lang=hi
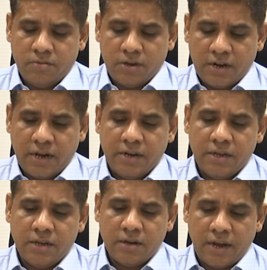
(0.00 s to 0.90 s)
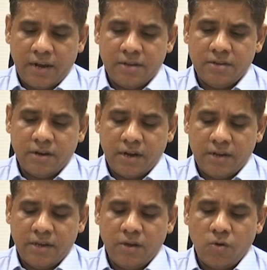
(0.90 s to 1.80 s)
जनहानि है घायल की
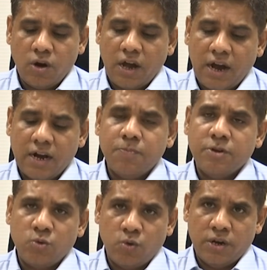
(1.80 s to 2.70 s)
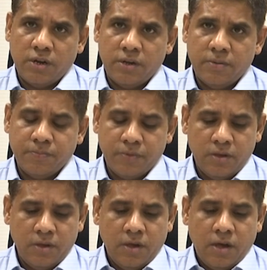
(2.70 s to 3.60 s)
जनहानि है और आठ पशु हानि है
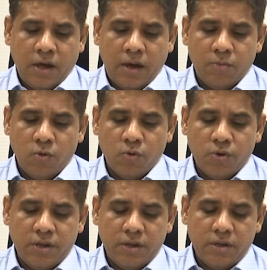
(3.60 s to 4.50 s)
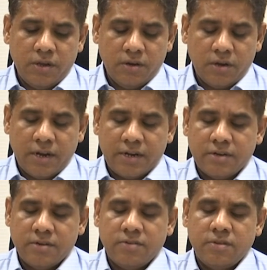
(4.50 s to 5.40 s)
हम लोगों ने इन
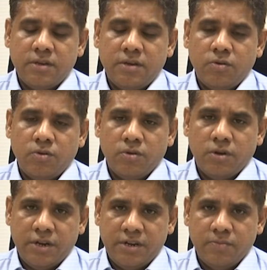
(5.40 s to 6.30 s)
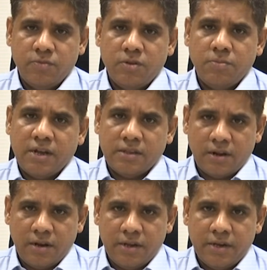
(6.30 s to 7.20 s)
कलेक्टर्स से और एडीएम से बात
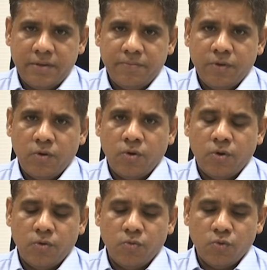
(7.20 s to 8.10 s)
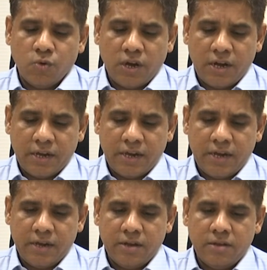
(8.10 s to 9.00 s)
कर ली है और उनको कहा गया
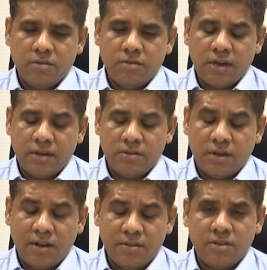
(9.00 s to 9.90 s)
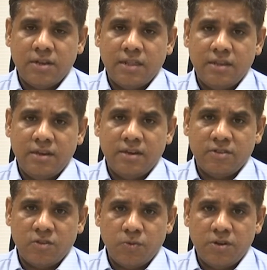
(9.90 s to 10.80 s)
है कि जल्दी से जल्दी ये
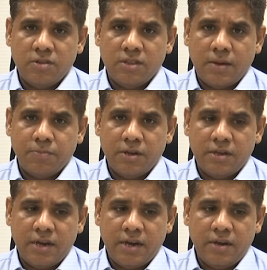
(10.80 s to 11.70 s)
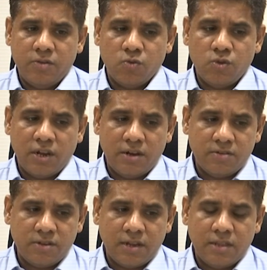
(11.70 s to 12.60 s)
असेसमेंट जितना आपने किया है इसको जल्दी
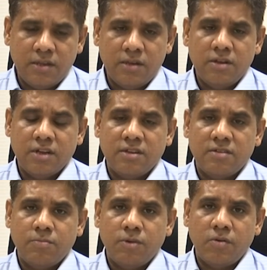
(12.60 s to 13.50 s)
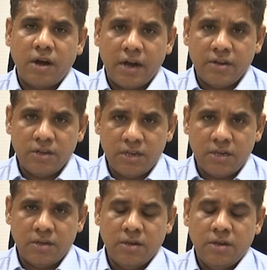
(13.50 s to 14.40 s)
से जल्दी यथासंभव आज ही
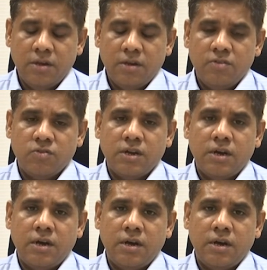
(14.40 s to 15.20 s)
इसका